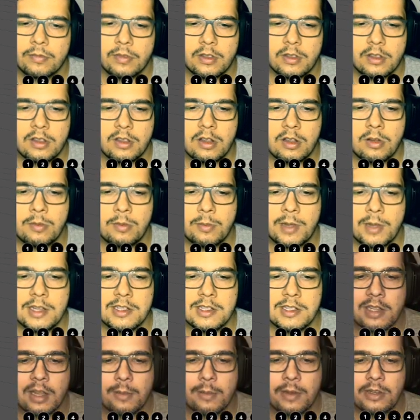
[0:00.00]
Então
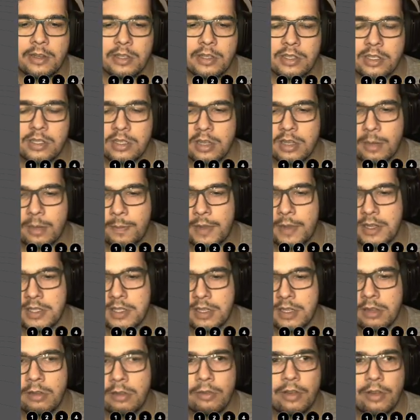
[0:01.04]
basicamente a gente está
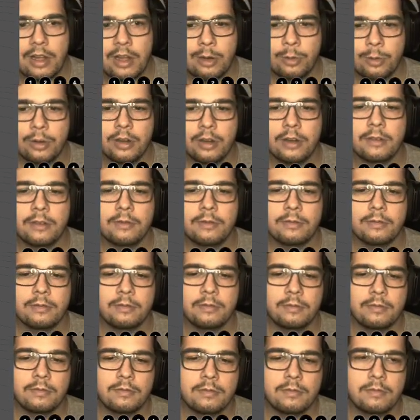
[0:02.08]
passando o valor
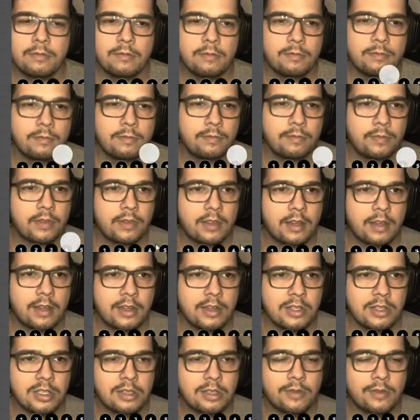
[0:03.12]
que a
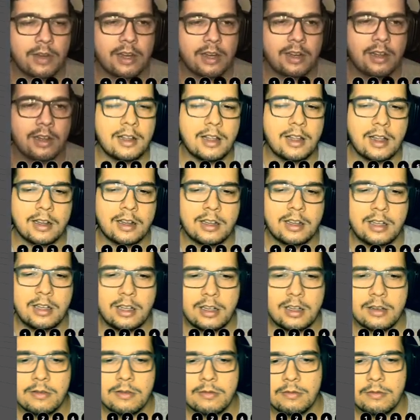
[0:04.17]
gente vai clicar aqui
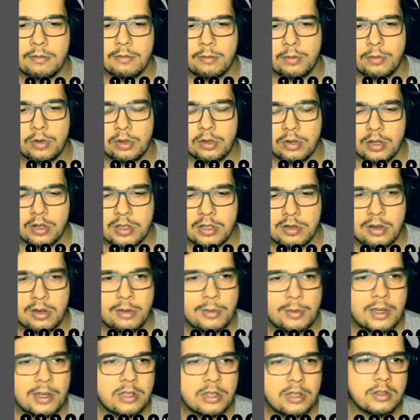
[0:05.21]
para o nosso
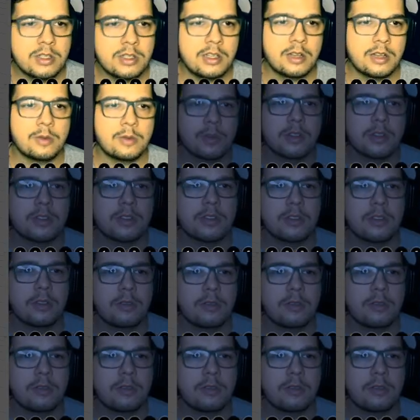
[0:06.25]
animation sequence.